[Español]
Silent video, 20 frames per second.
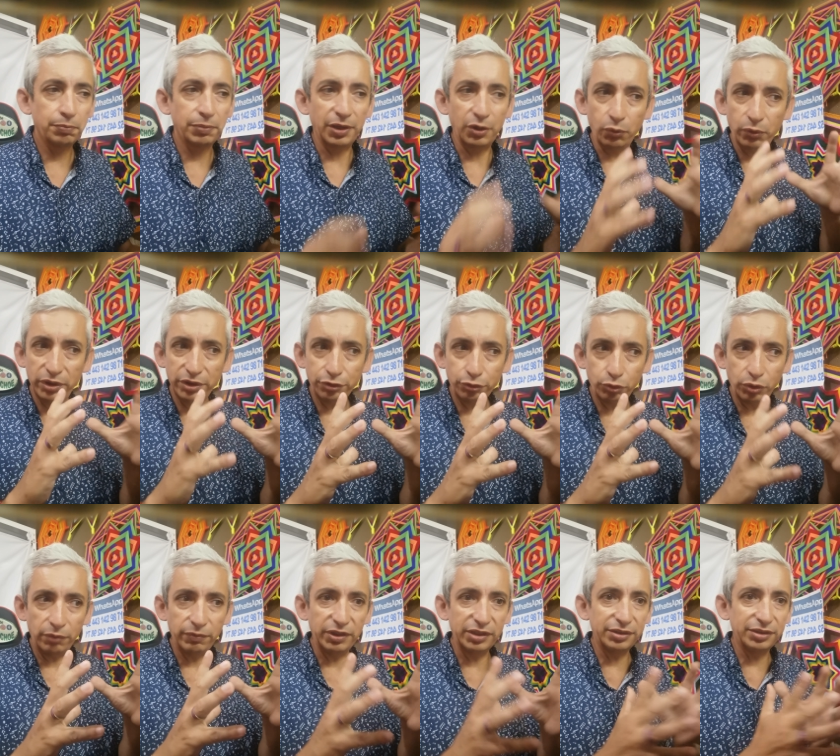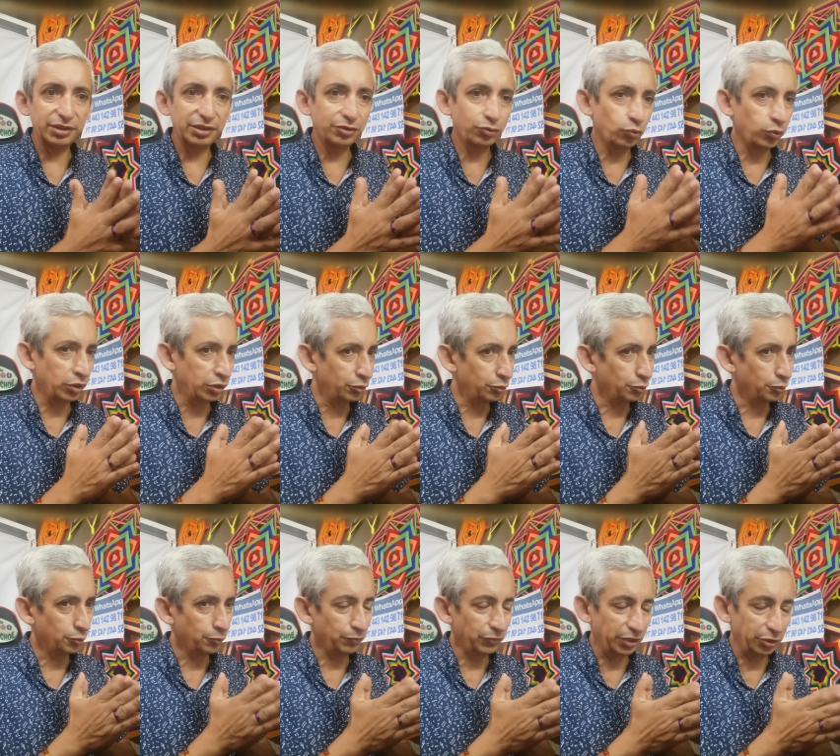Pero esto a veces
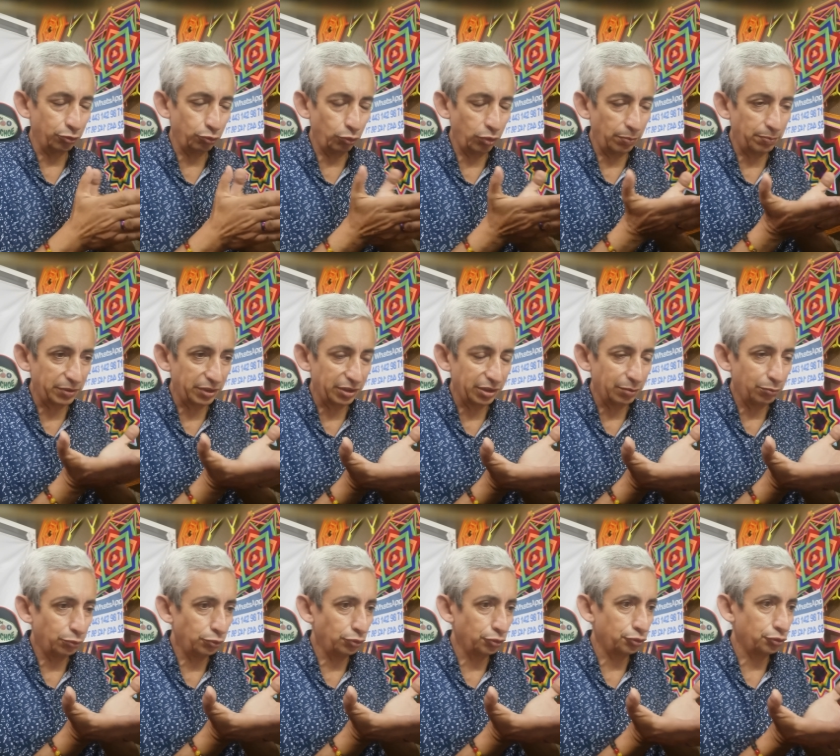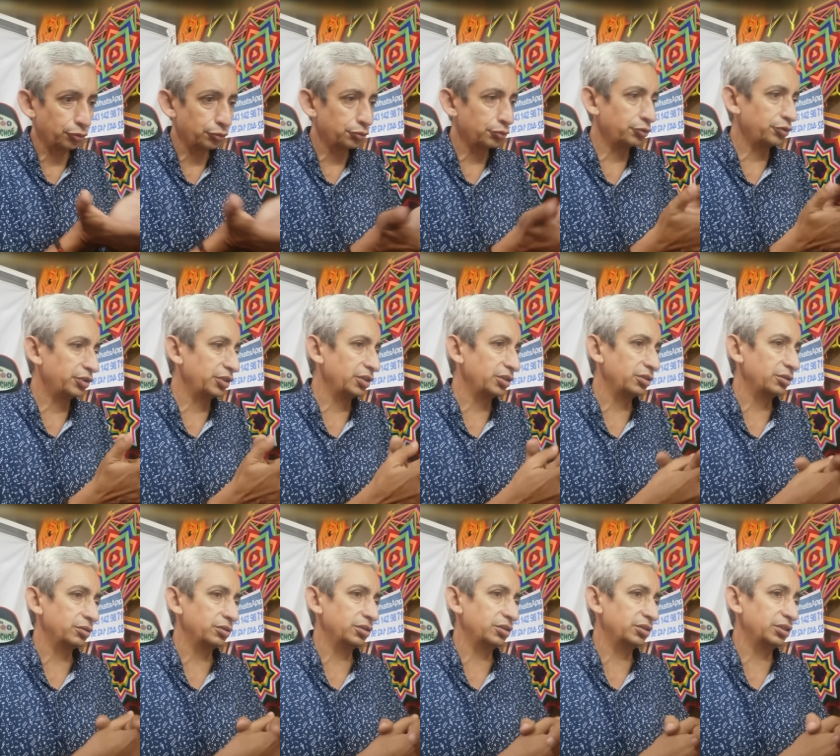cuando, esto lo aprendemos nosotros
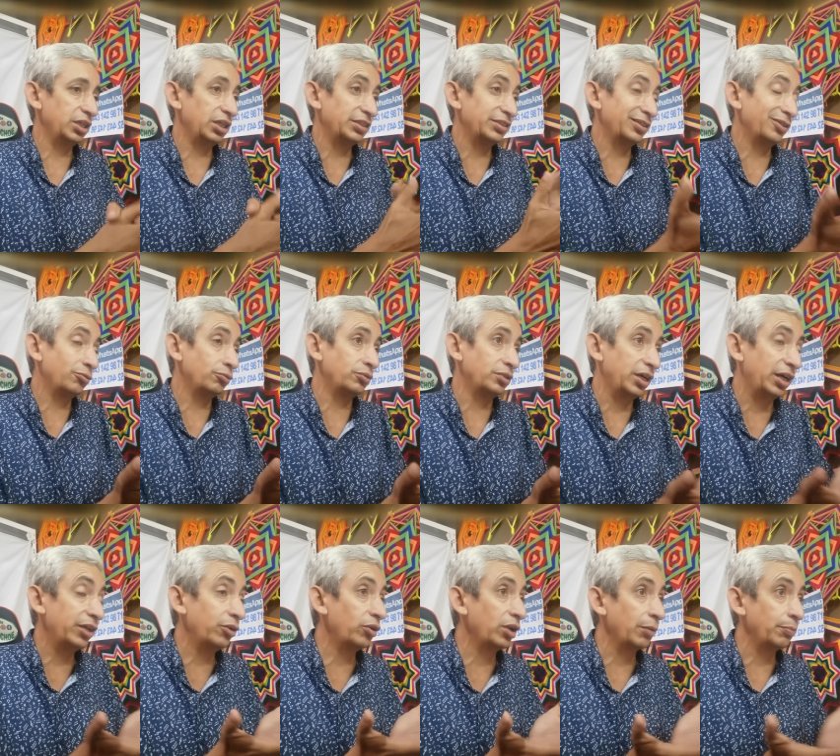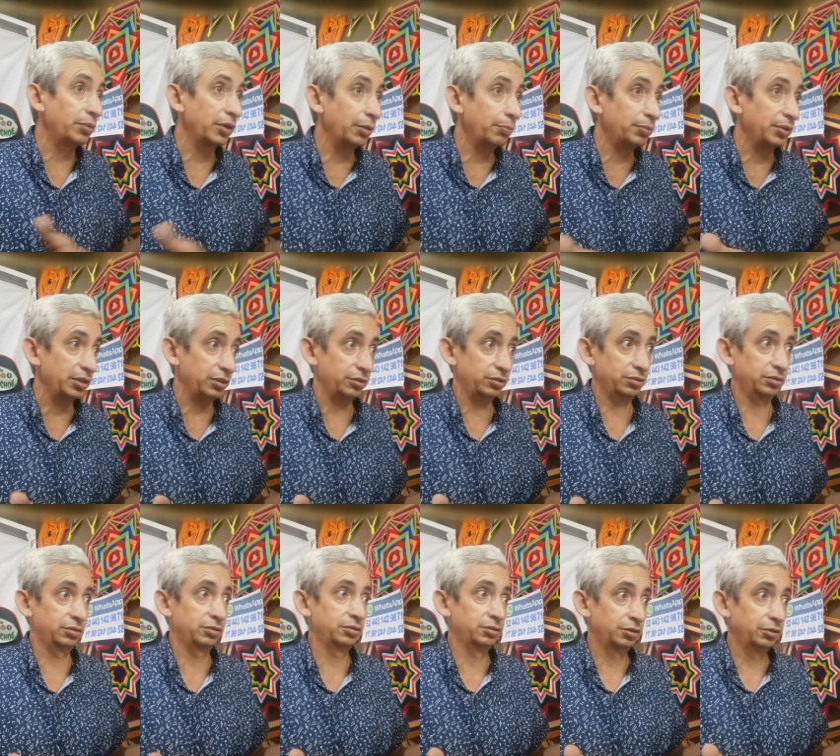desde la secundaria o la prepa.
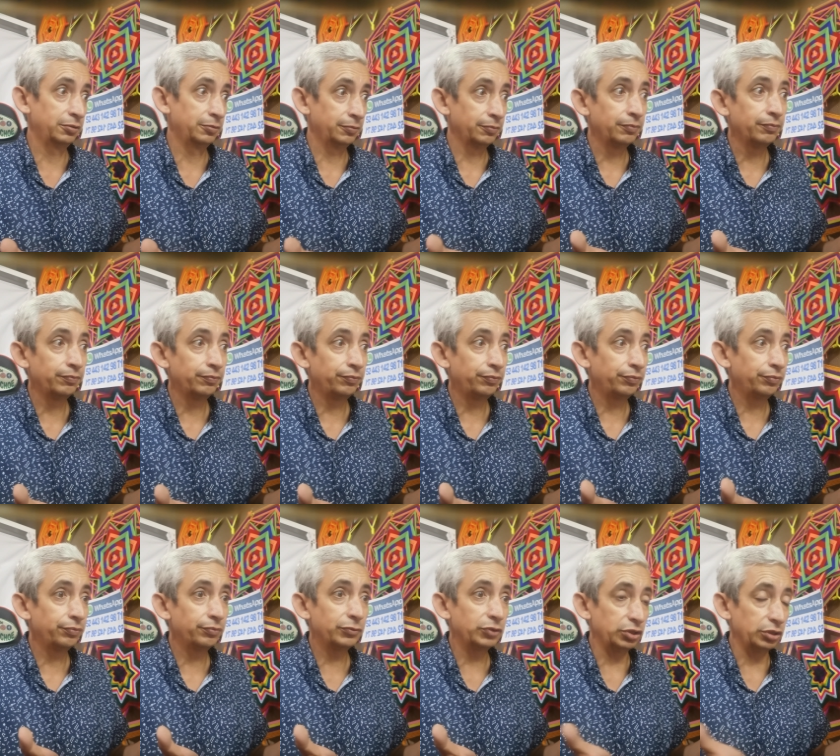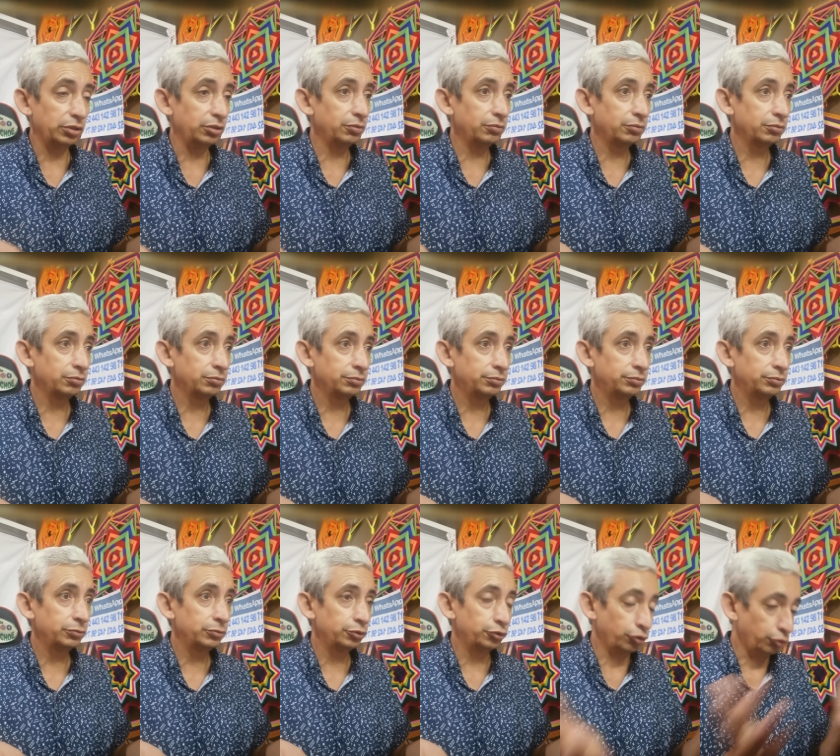¿Sí?
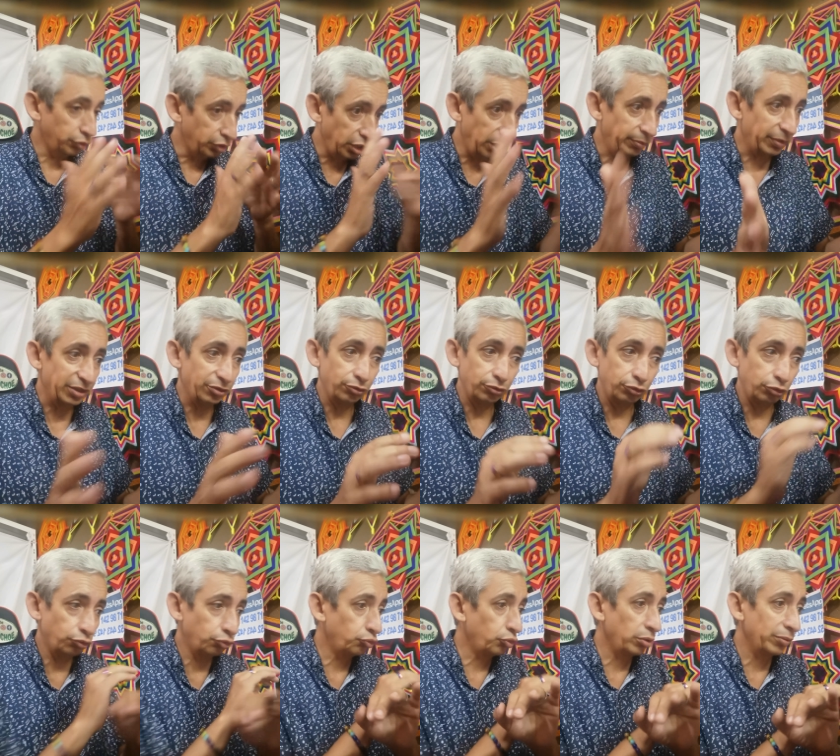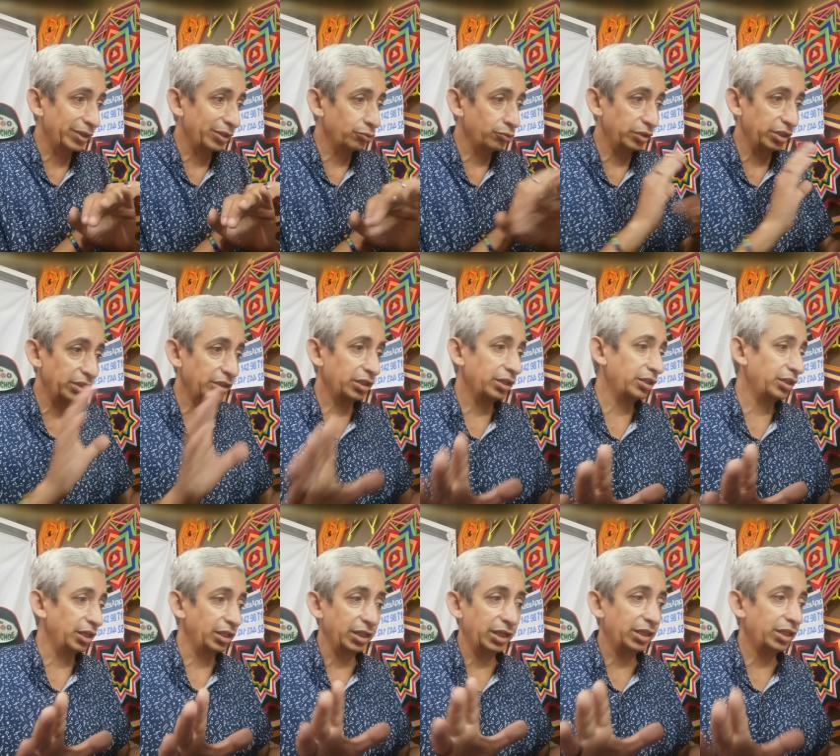Son temas. Yo no estoy hablando
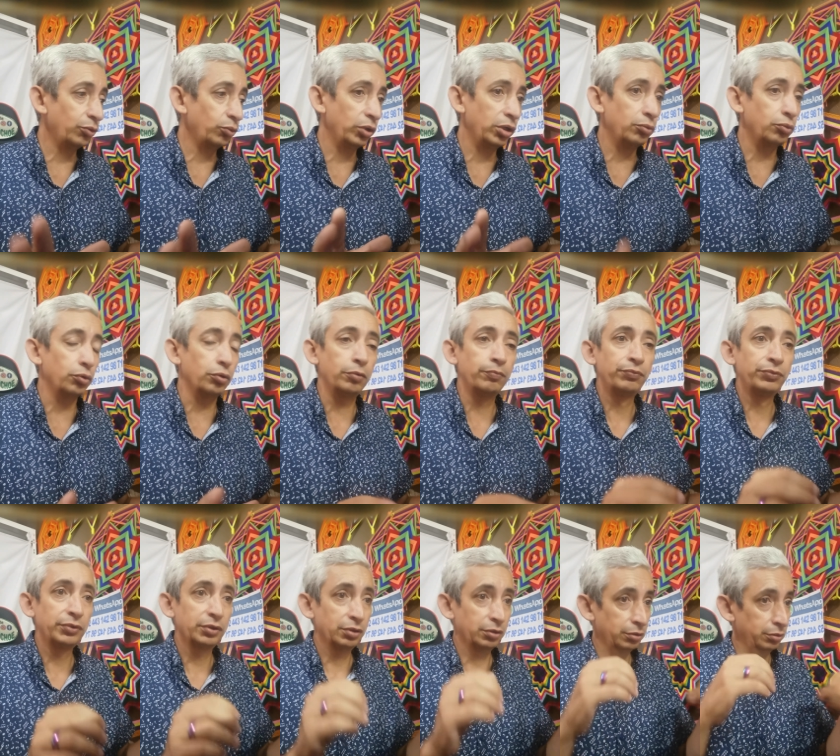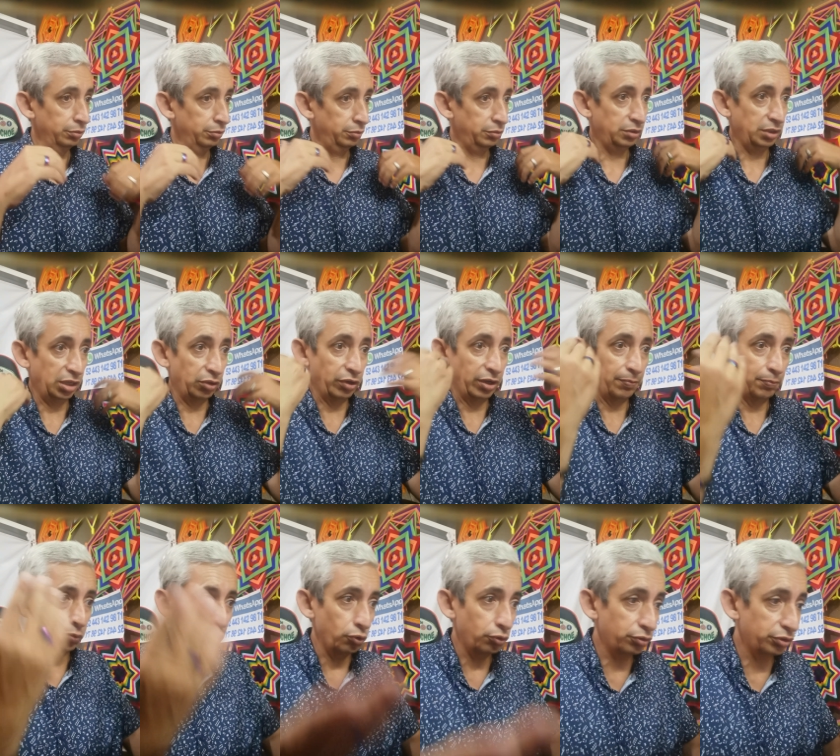de, nada nuevo.
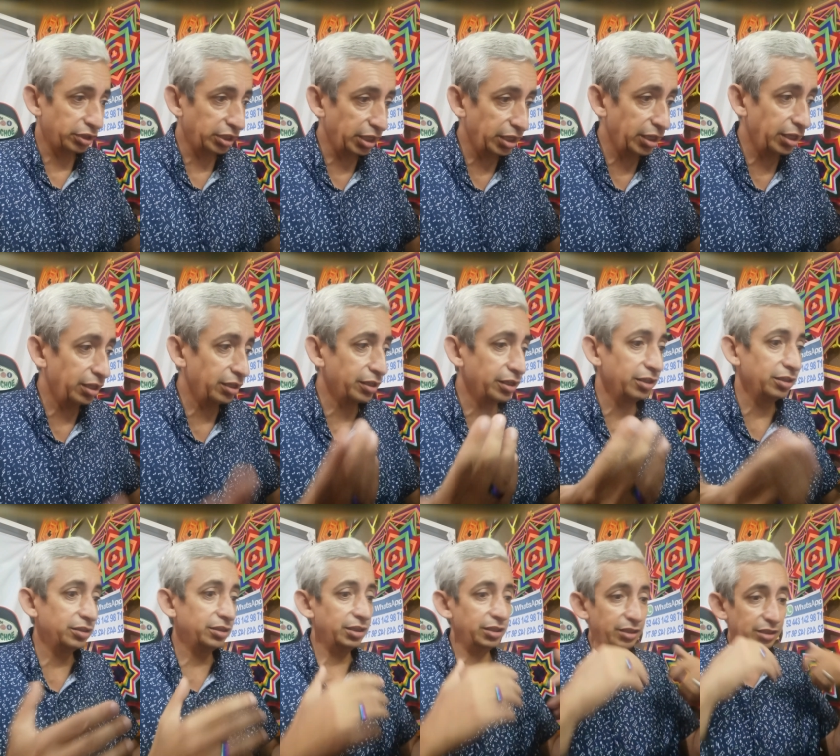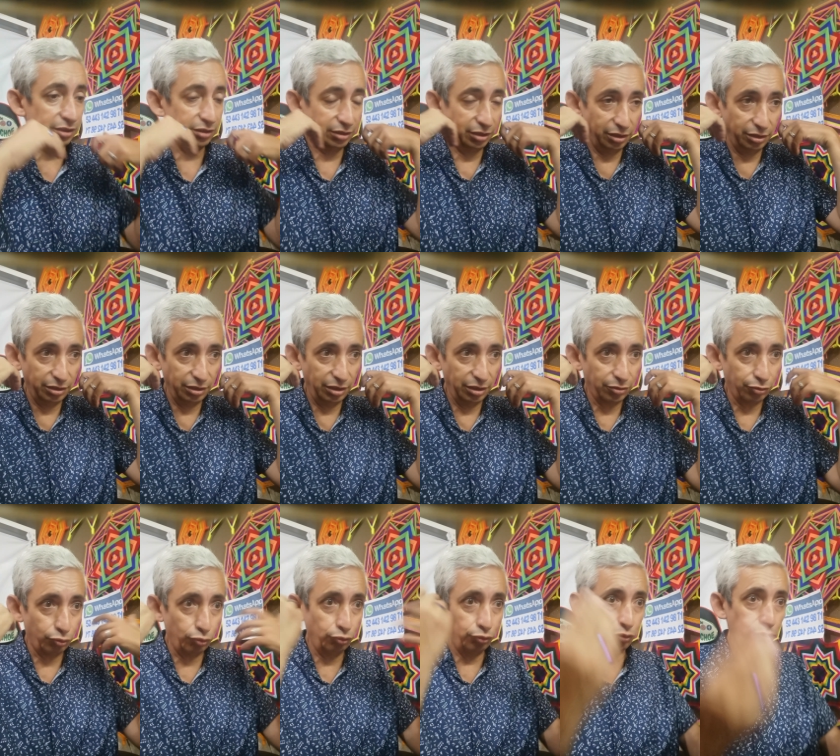Ahora, ¿por qué gente que tiene
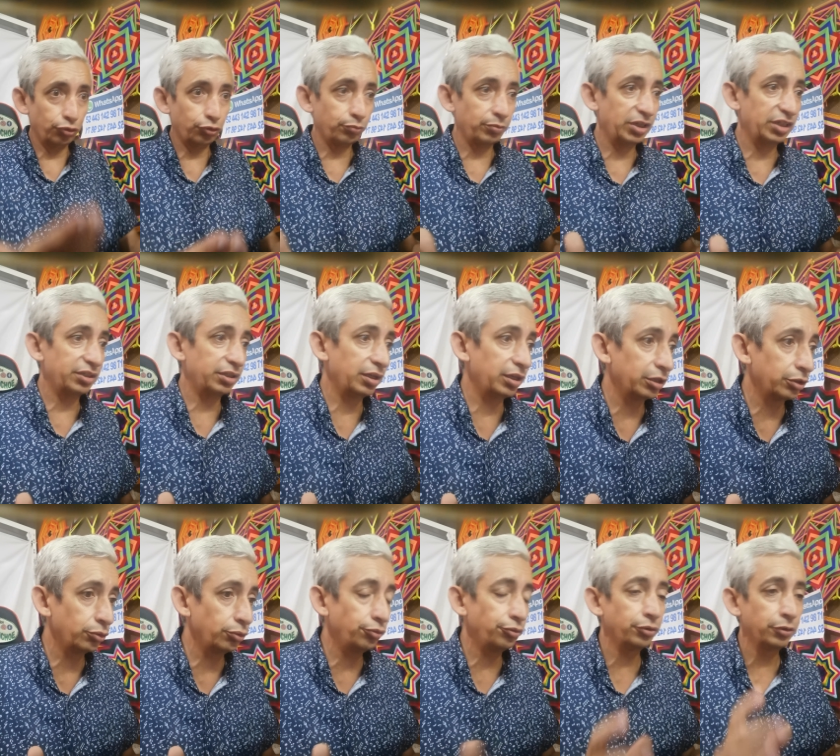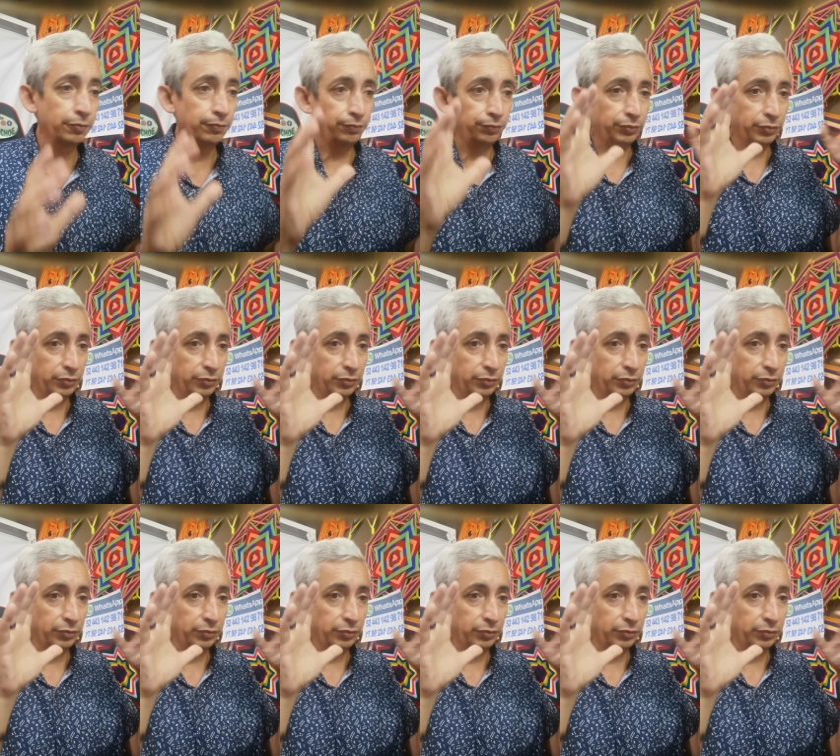estudios más altos